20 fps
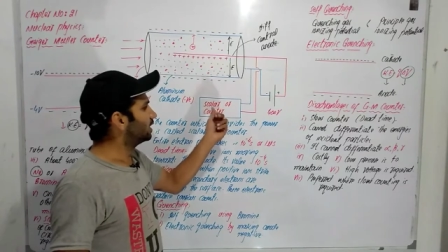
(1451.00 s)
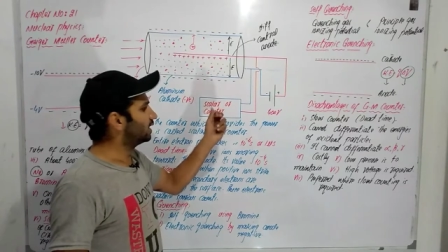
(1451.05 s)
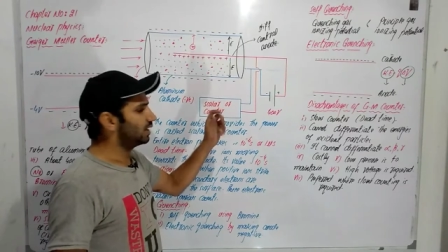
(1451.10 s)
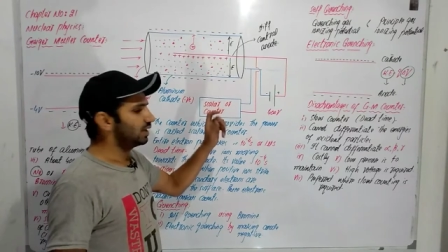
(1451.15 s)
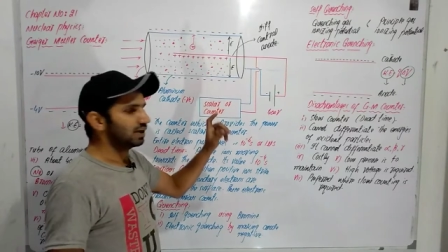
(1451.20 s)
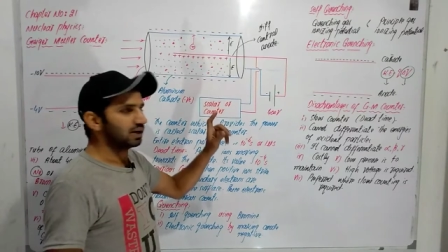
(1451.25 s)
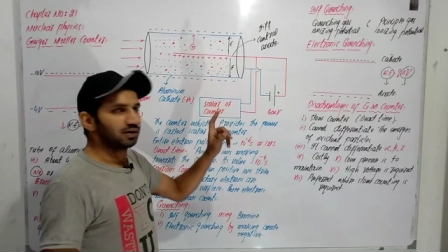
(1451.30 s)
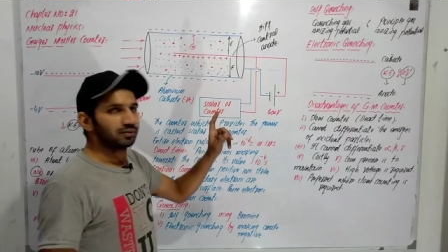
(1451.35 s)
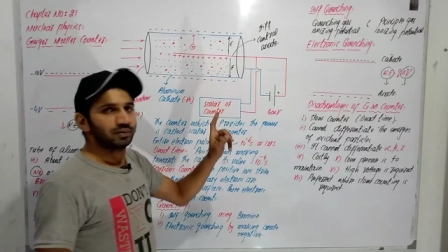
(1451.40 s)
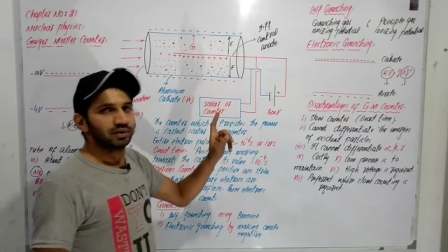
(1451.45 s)

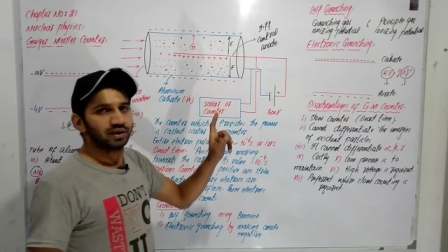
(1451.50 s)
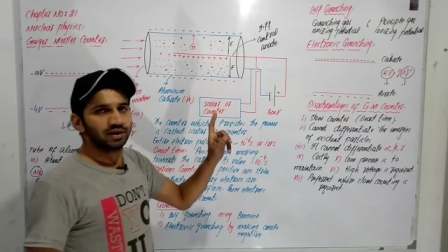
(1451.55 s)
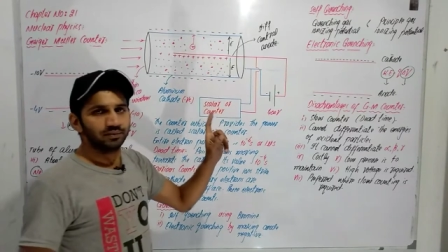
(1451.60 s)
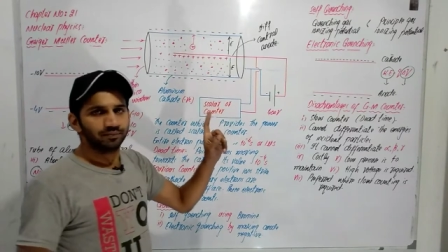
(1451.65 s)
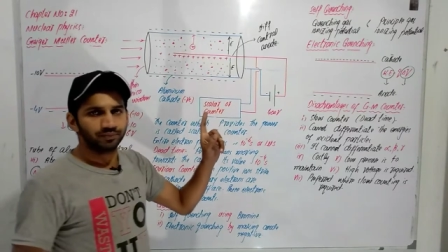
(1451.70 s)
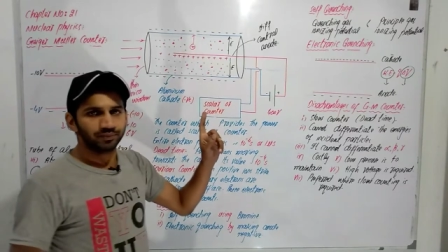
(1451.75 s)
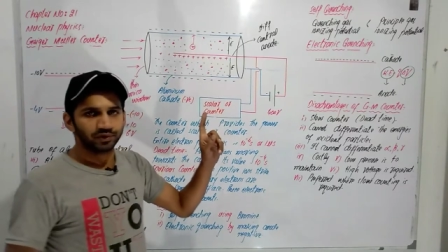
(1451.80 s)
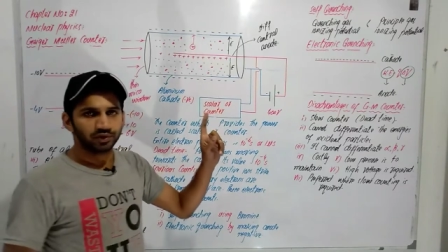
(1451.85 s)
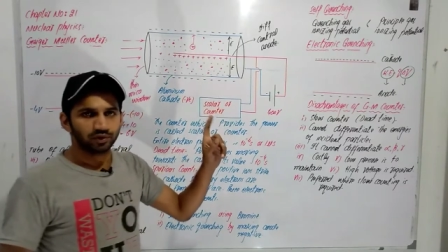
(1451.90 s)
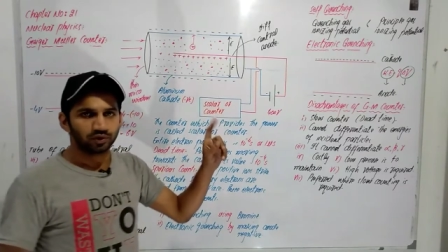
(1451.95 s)
ये हमें
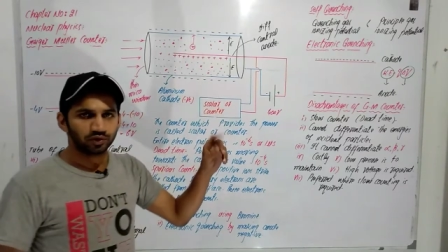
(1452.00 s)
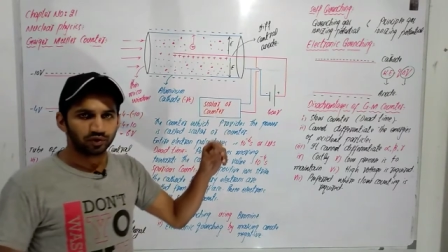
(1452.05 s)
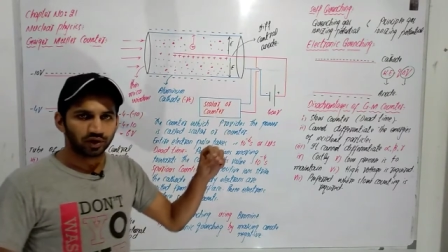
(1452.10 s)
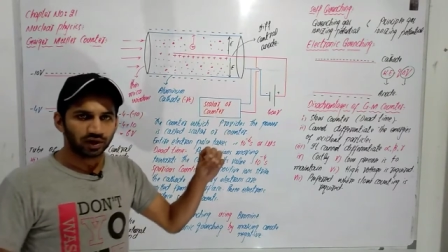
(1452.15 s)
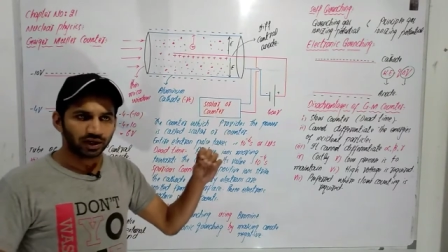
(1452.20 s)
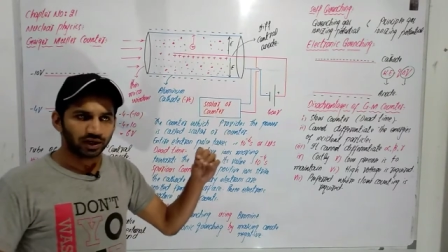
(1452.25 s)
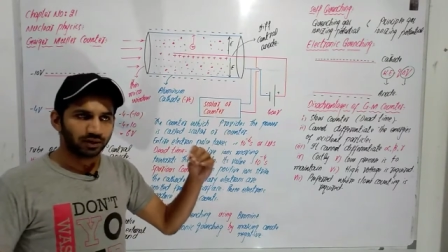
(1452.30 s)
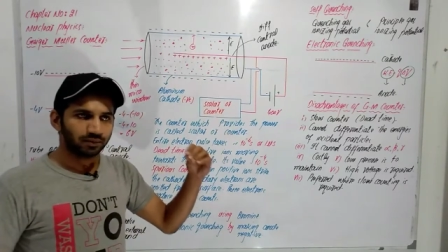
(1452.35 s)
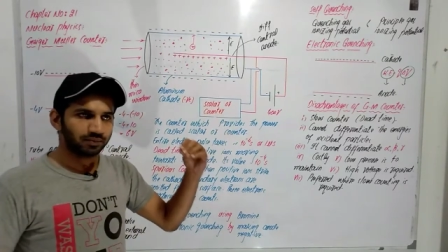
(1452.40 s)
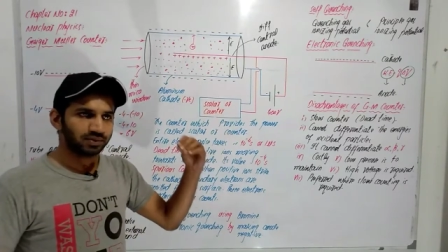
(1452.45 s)
जो
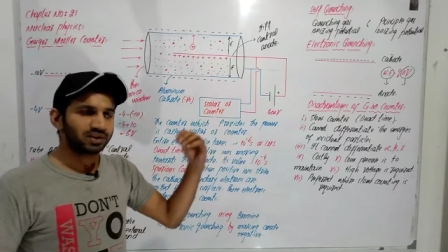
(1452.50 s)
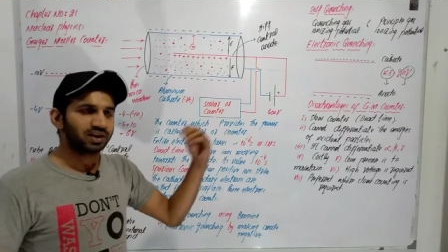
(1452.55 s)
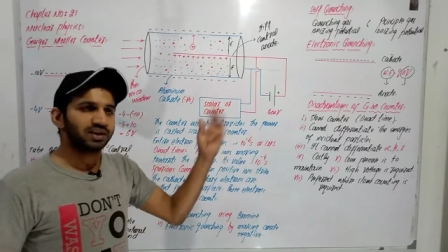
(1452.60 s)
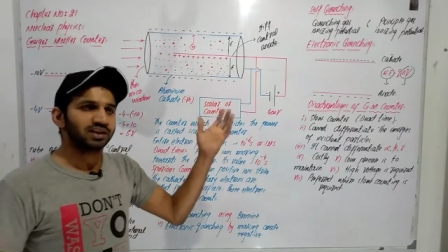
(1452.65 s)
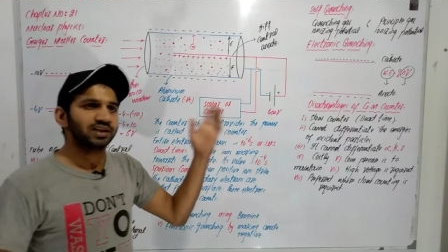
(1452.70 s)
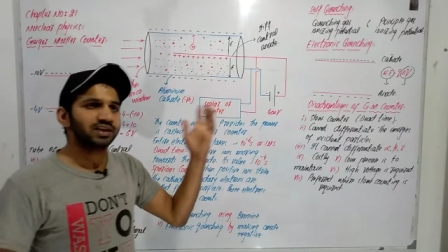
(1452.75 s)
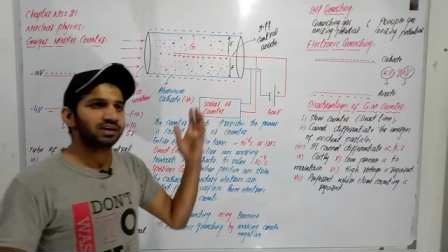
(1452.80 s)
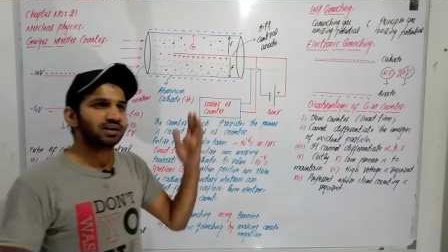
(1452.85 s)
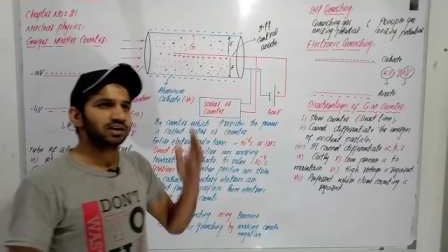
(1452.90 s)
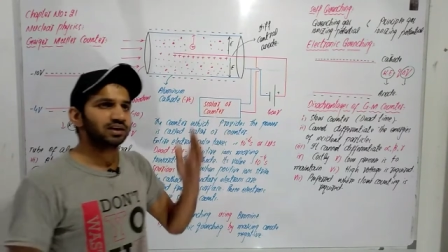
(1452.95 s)
है बता
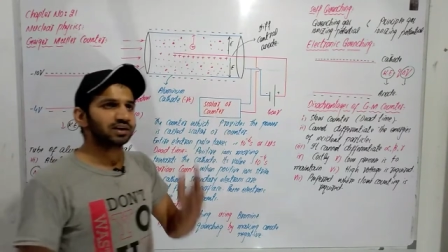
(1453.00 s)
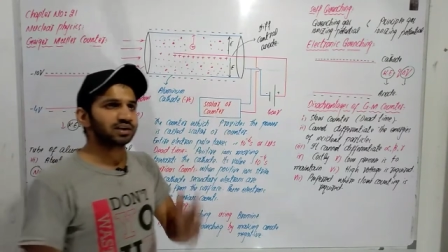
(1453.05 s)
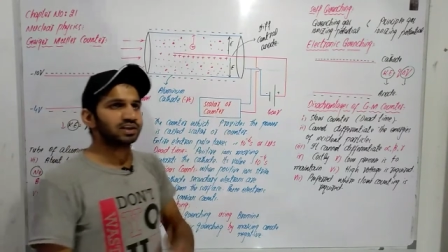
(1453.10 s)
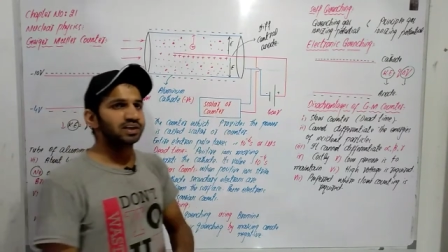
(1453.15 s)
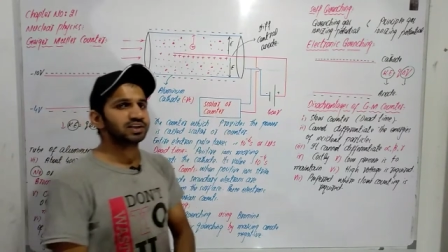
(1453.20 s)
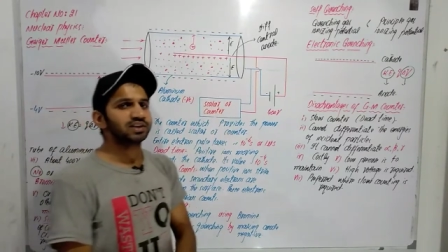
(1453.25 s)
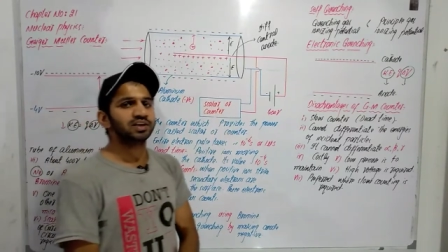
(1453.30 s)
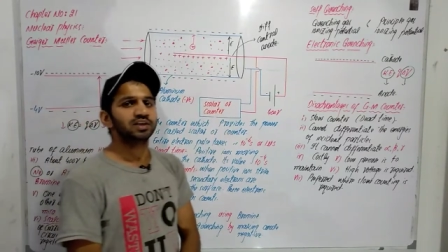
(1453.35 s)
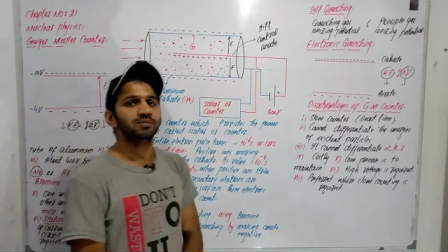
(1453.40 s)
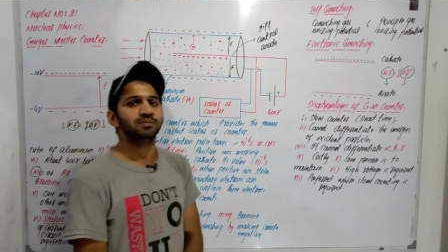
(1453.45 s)
देगा कि
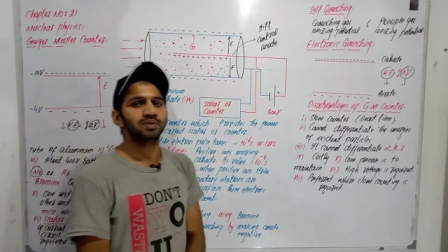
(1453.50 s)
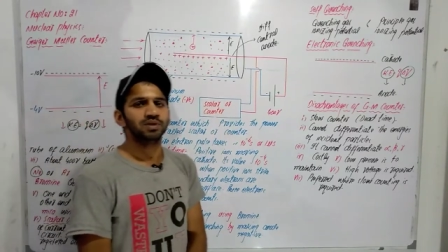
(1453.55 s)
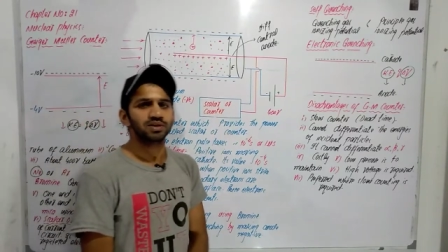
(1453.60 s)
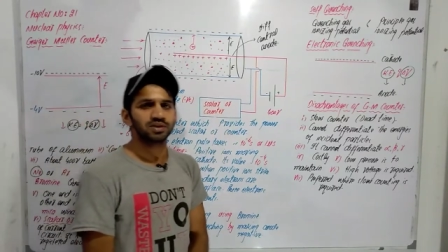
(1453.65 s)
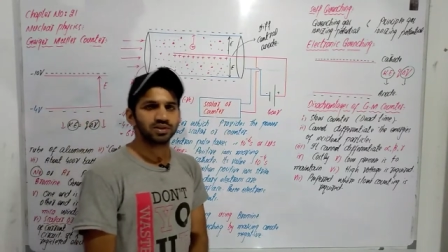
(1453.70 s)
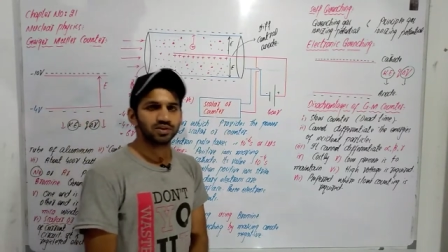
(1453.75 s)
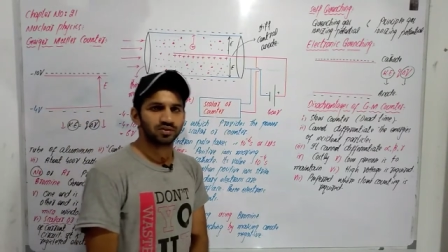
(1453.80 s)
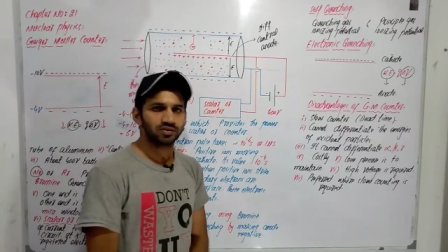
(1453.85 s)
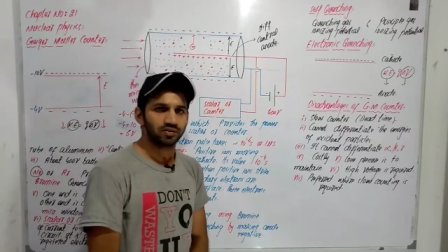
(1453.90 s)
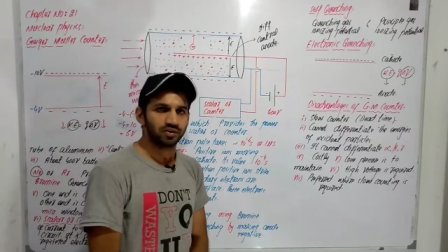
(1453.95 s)
इतनी
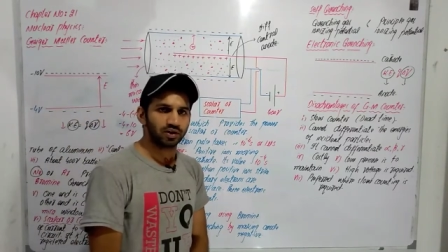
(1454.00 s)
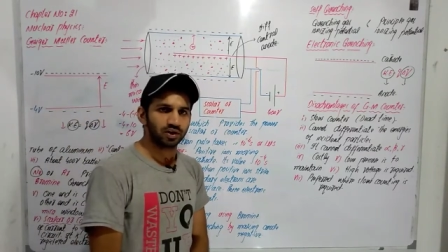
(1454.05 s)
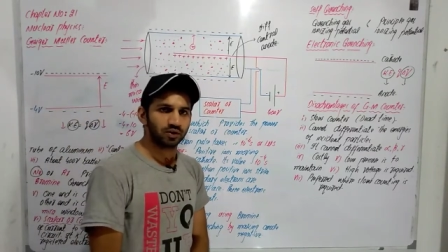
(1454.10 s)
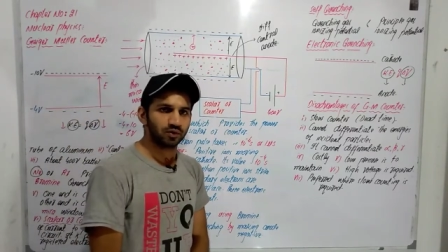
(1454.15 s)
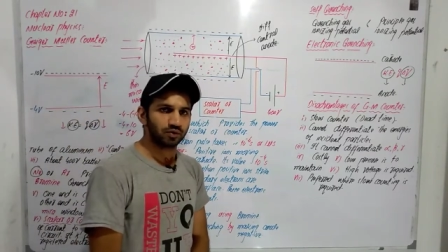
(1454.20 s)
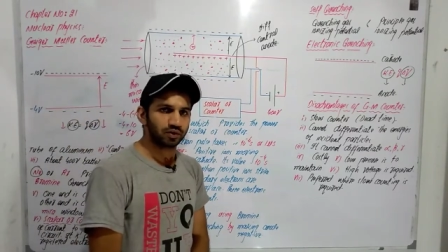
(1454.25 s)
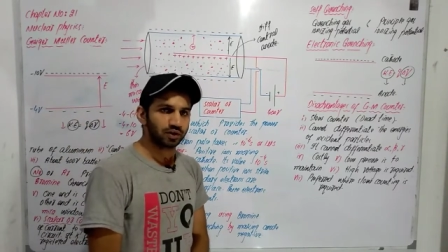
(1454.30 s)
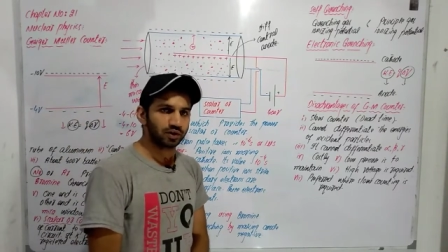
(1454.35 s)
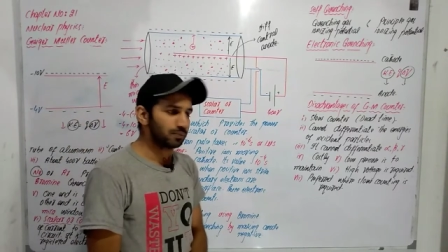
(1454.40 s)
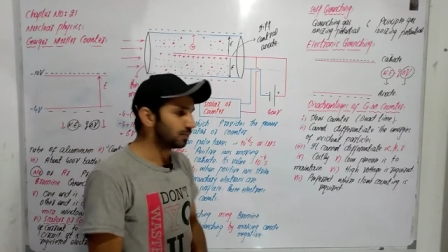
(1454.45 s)
पल्सेज जनरेट
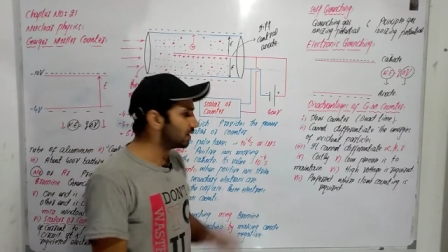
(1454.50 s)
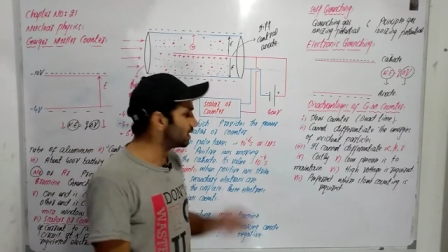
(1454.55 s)
हो रही हैं